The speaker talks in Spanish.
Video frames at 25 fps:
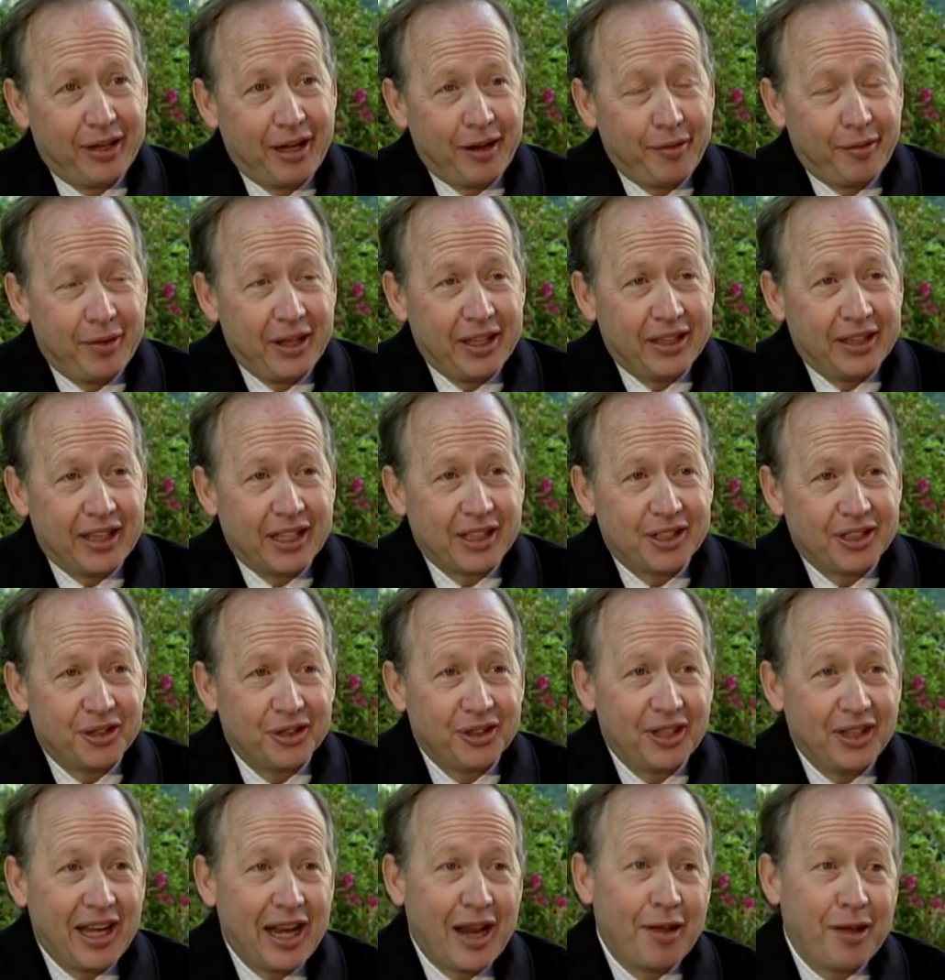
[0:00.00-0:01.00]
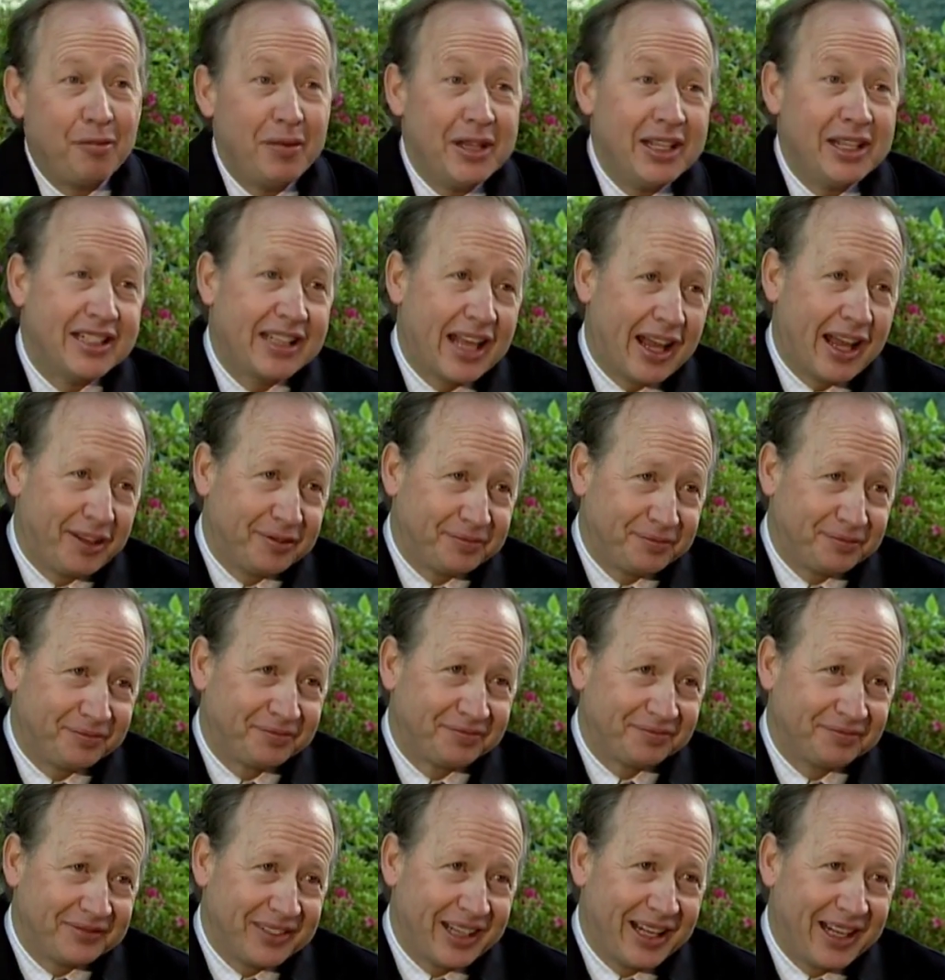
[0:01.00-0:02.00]
meditación de la misa.
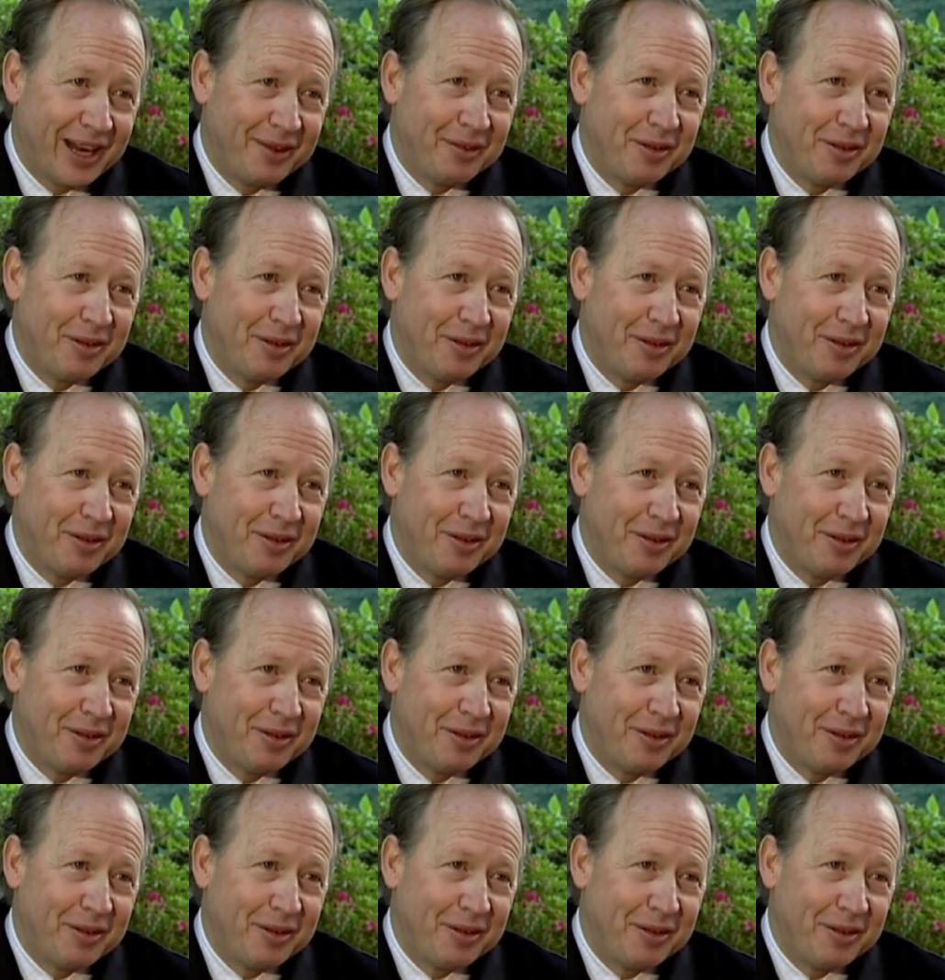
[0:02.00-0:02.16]
Era